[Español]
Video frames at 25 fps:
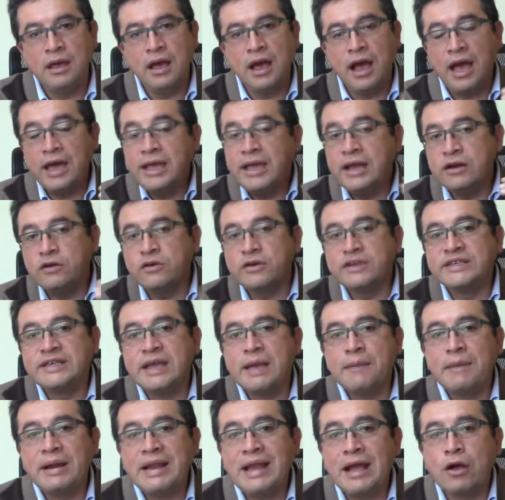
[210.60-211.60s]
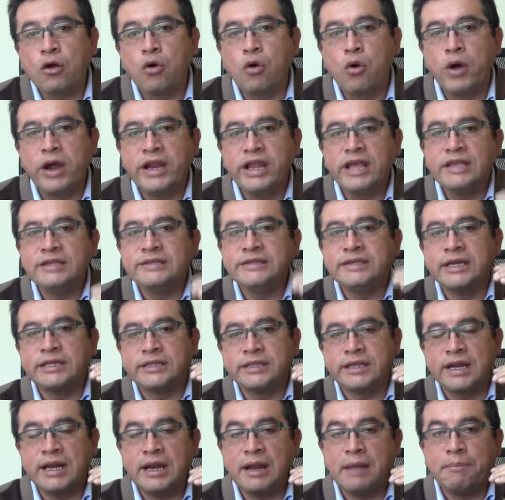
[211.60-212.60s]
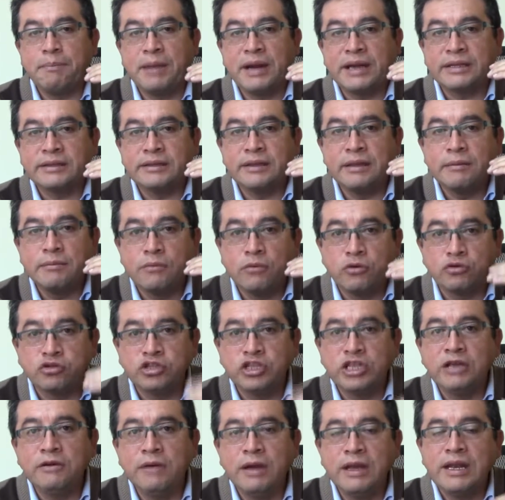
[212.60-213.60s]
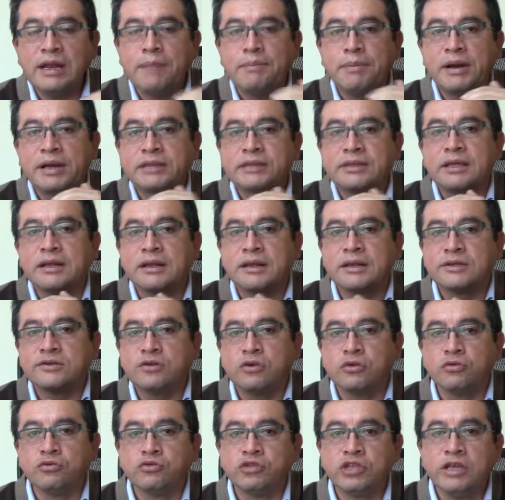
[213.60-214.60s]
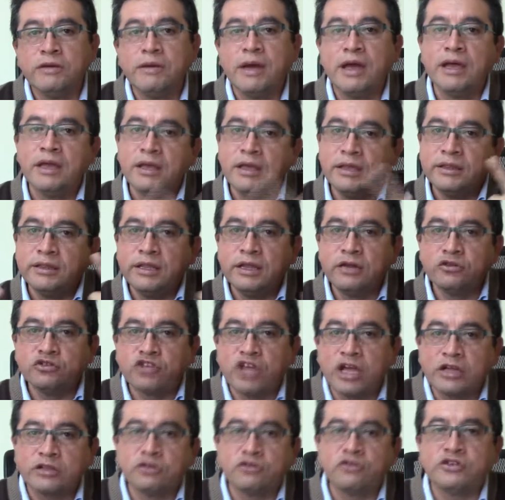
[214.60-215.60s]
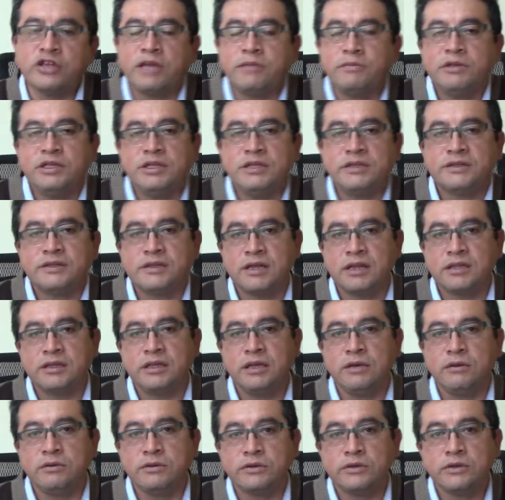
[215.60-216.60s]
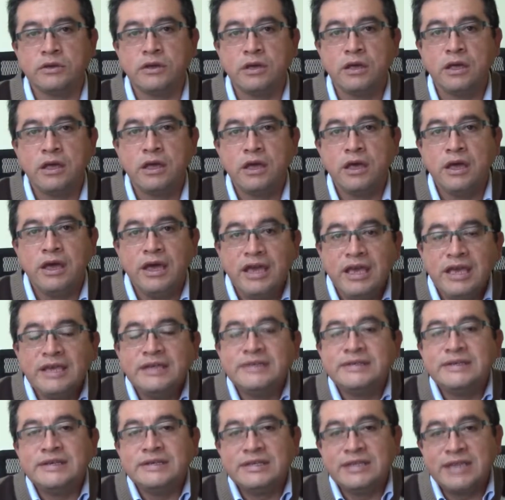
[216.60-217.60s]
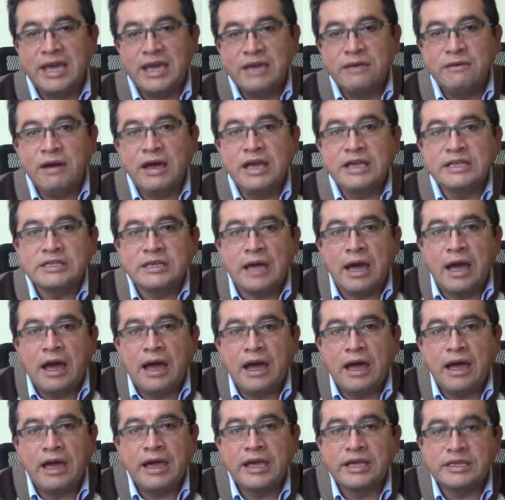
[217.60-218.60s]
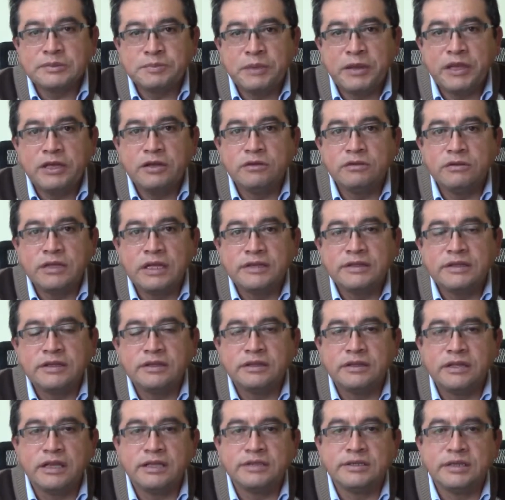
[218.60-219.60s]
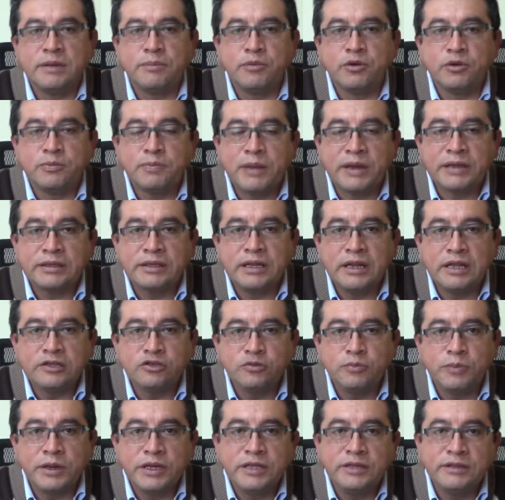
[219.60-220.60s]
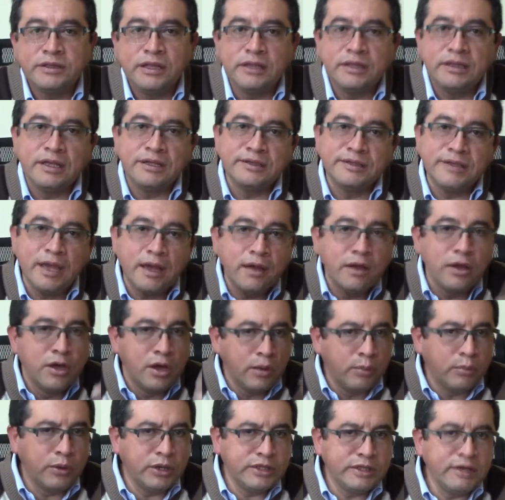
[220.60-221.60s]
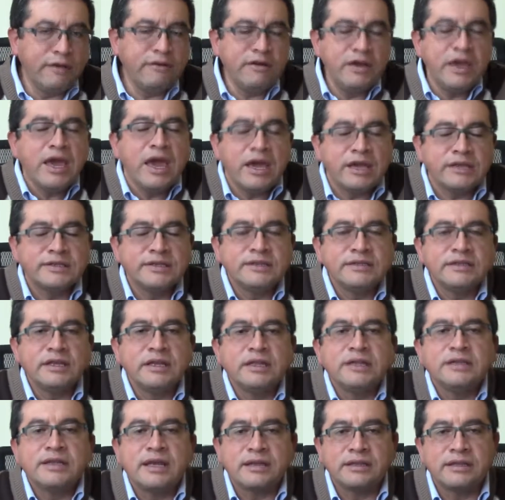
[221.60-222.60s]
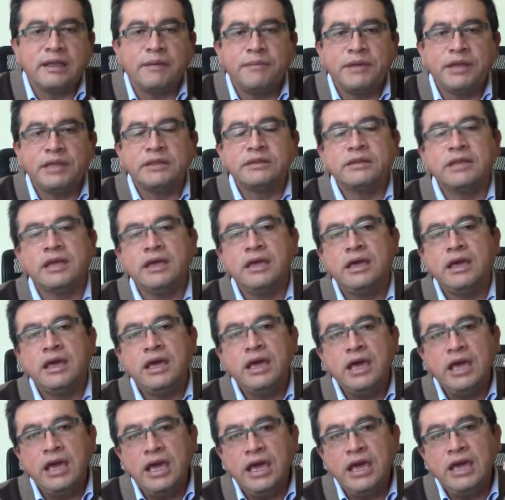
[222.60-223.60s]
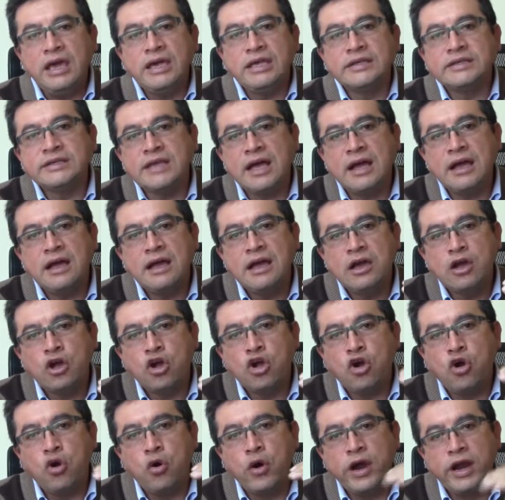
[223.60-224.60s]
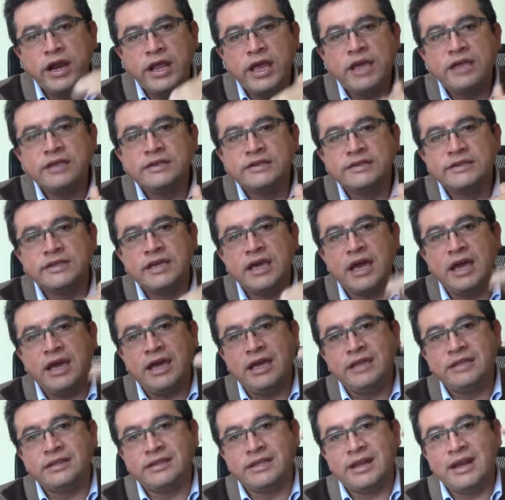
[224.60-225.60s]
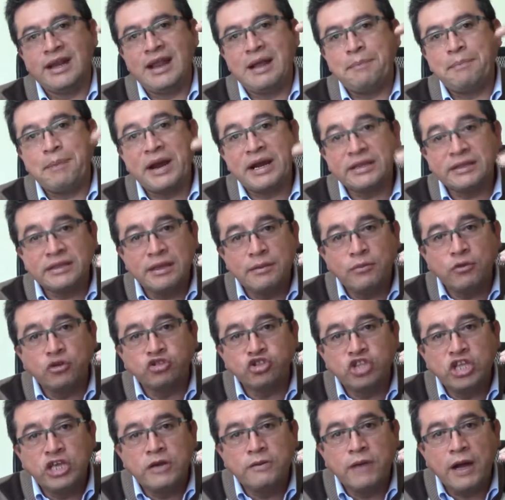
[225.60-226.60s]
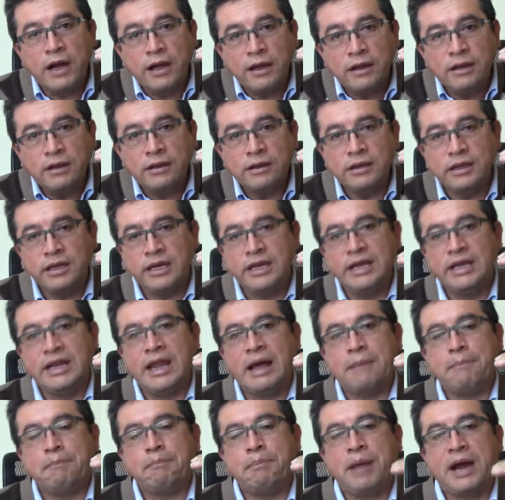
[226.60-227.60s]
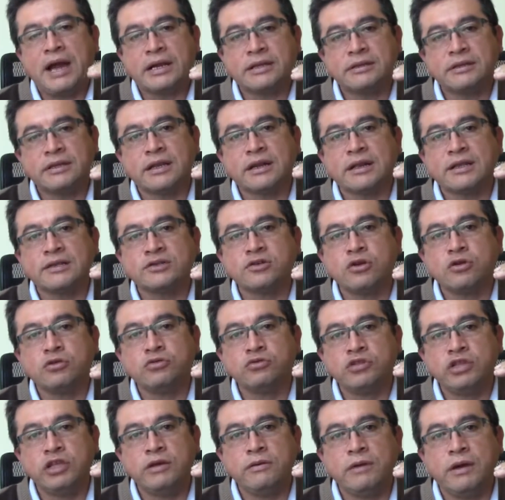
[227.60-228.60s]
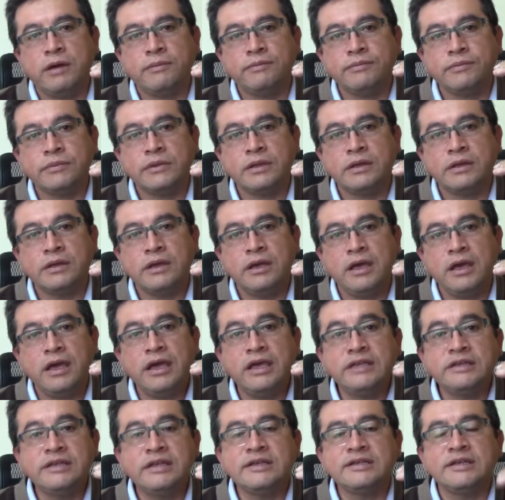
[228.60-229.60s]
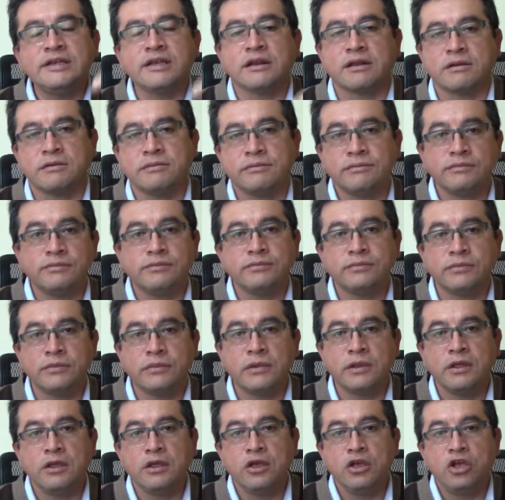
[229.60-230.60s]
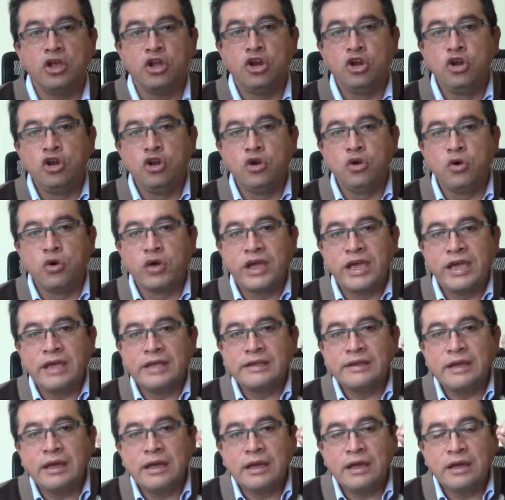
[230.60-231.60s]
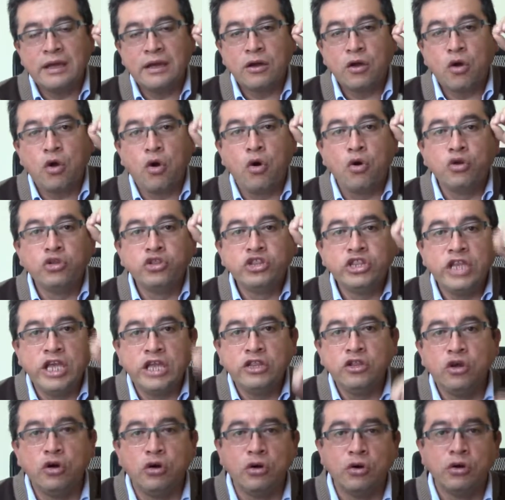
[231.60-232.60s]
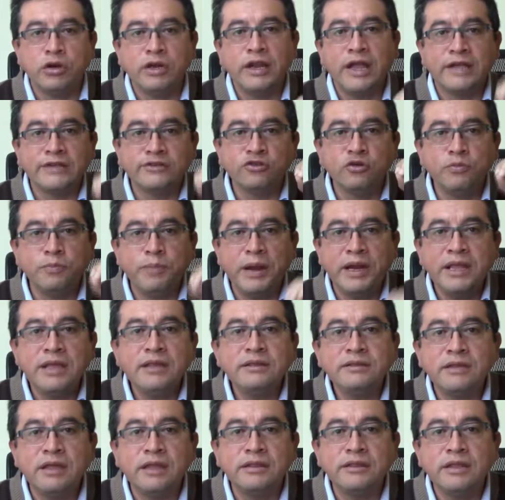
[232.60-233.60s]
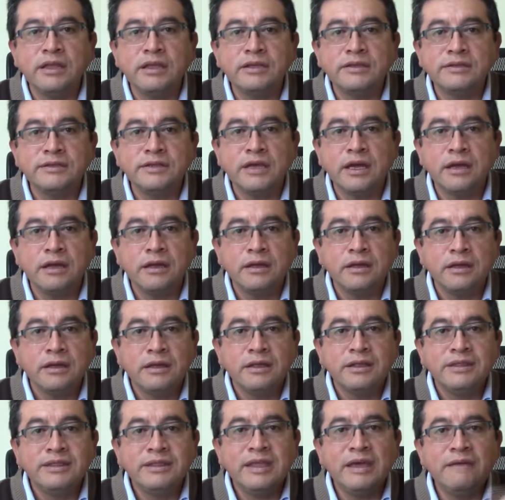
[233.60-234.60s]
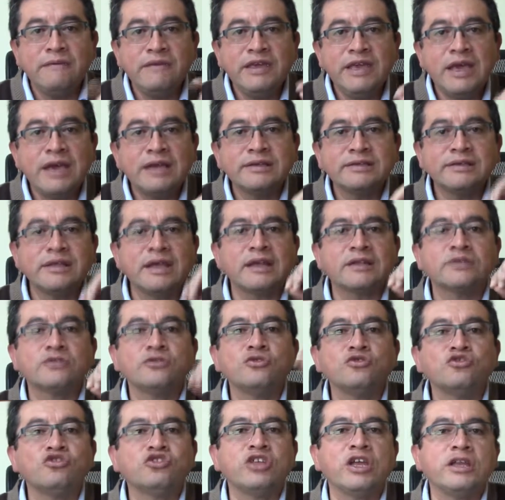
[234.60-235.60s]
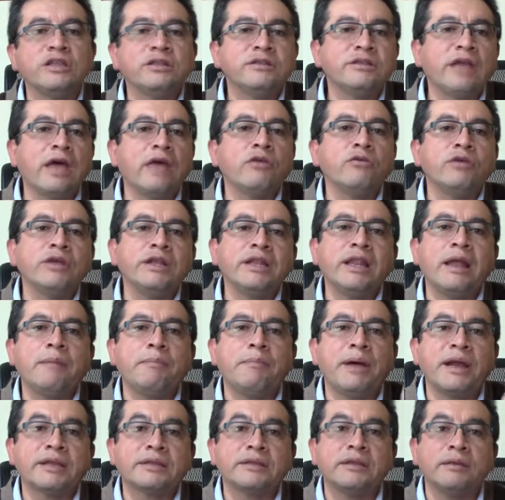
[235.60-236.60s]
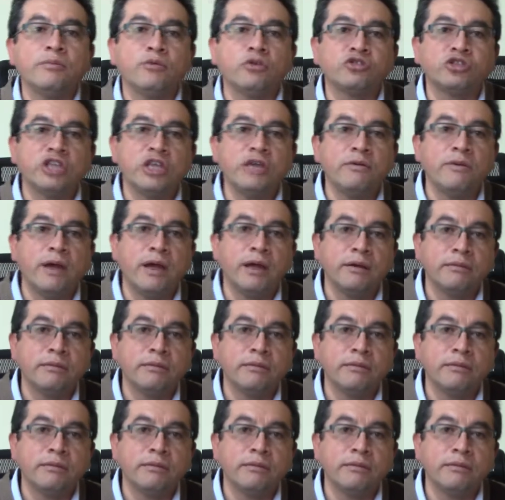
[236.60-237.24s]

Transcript: Hay algo que se llama la coherencia entre la parte motiva y la parte resolutiva de los actos administrativos. Y si se iba a expedir una sentencia por parte de la superintendencia, pues debía existir exactamente esa coherencia entre la parte motiva y la parte resolutiva. Es decir, lo que condenó la superintendencia debía estar sustentado en la parte motiva.